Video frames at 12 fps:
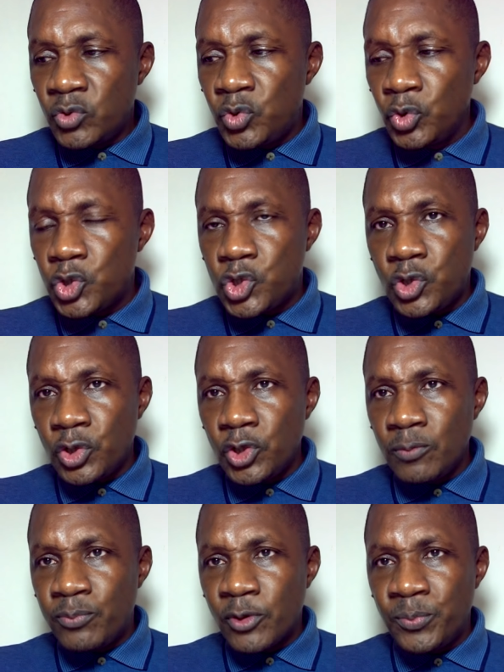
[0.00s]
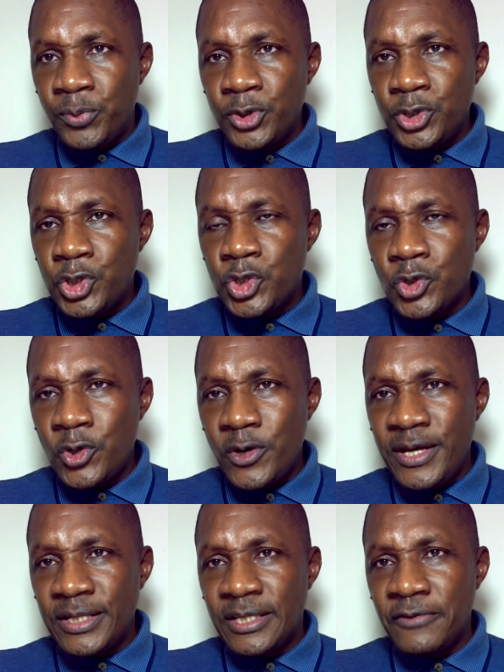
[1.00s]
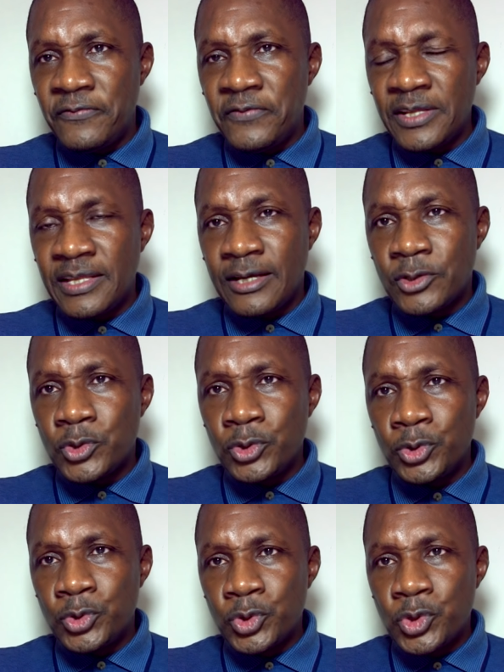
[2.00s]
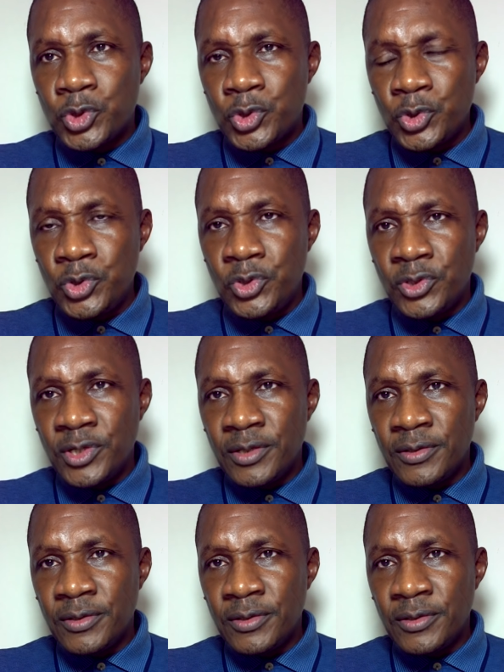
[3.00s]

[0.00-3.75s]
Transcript: Toutes sortes de propositions ont été faites à Soul Soul